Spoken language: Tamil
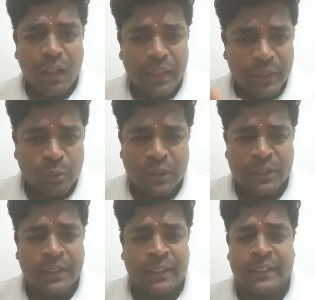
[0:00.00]
அதை
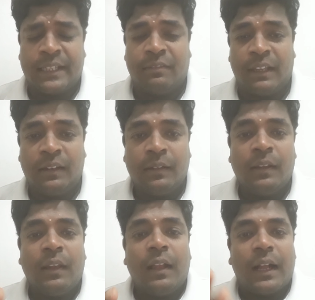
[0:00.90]
உங்களுக்கு நான் தருவேன்
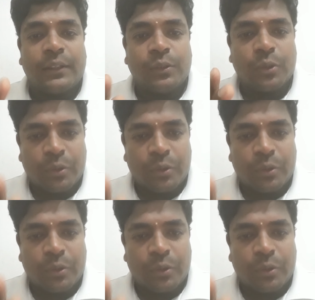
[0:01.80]
அது